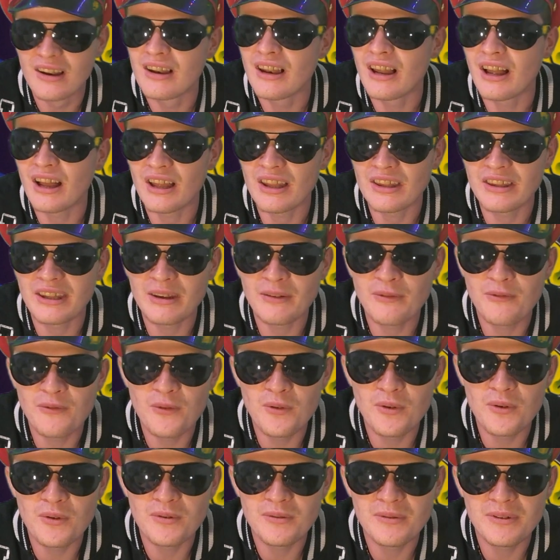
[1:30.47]
L'un des
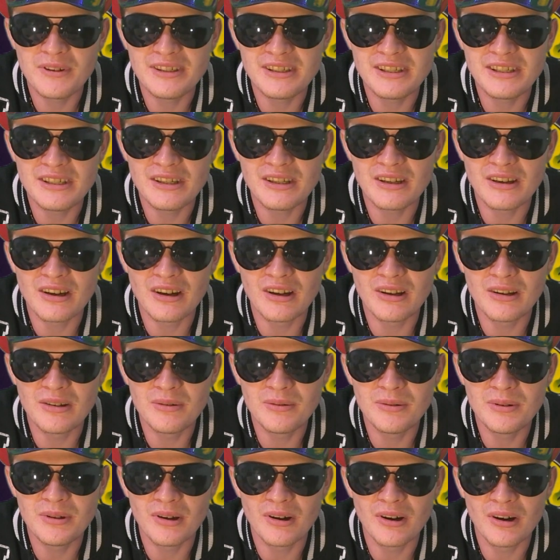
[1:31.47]
fous lui dit, euh,
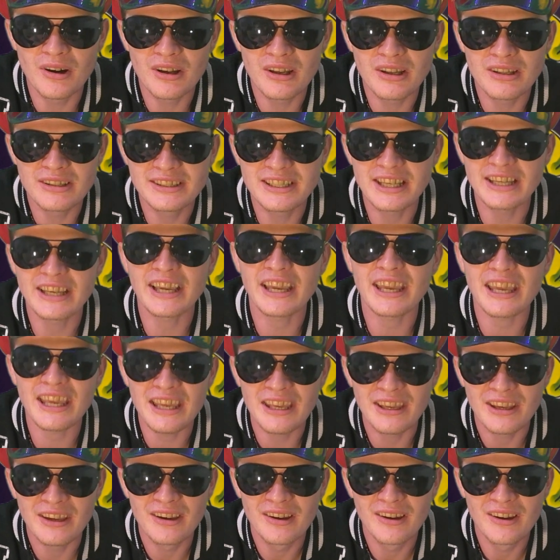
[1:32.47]
lui euh,
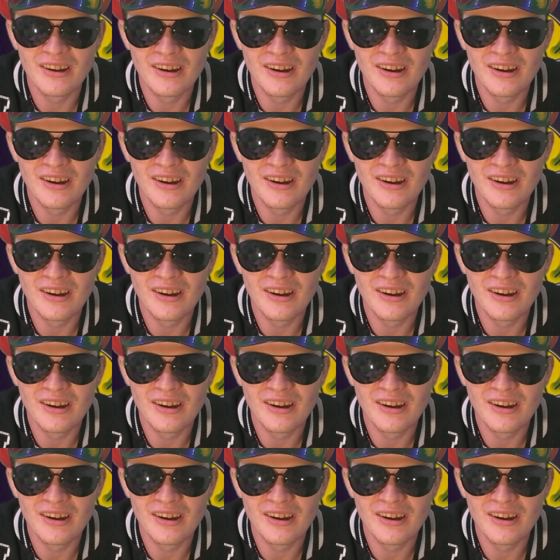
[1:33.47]
s'écrie,